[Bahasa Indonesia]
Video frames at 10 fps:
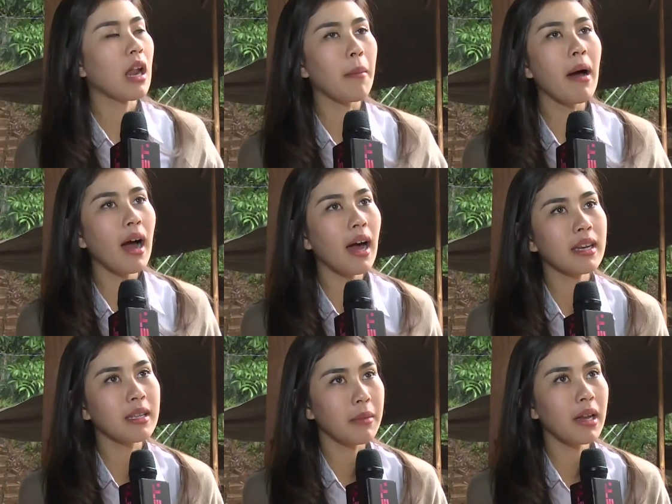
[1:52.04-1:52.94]

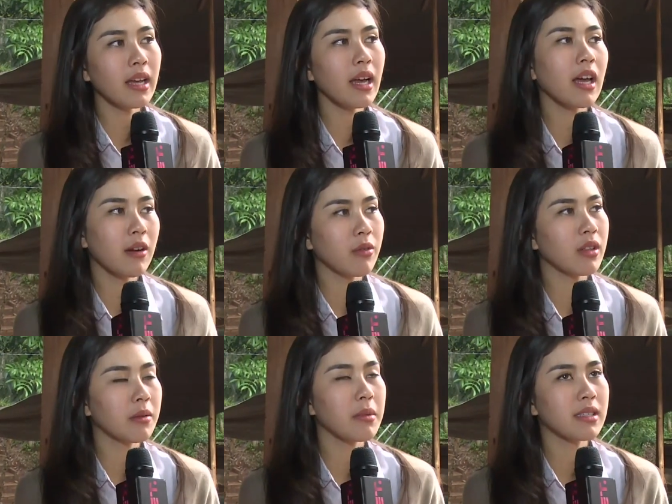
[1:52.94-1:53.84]
kelabakan gimana ya karena
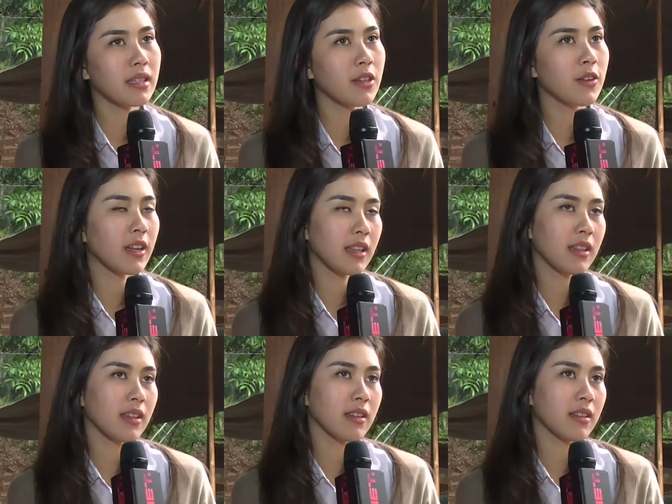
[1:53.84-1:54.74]
udah terbiasa di dunia
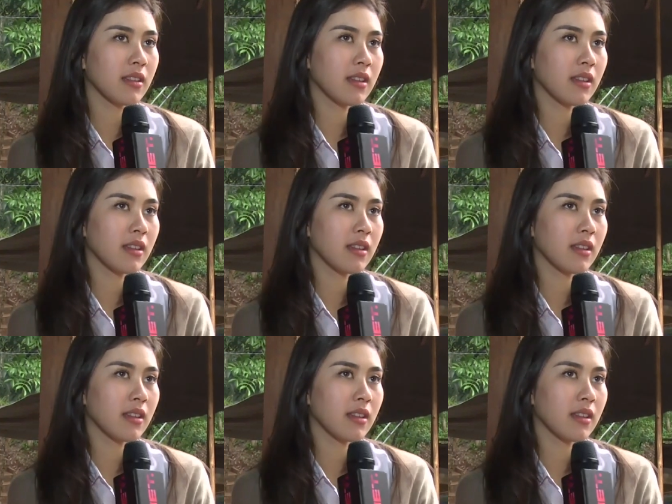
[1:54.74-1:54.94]
entertain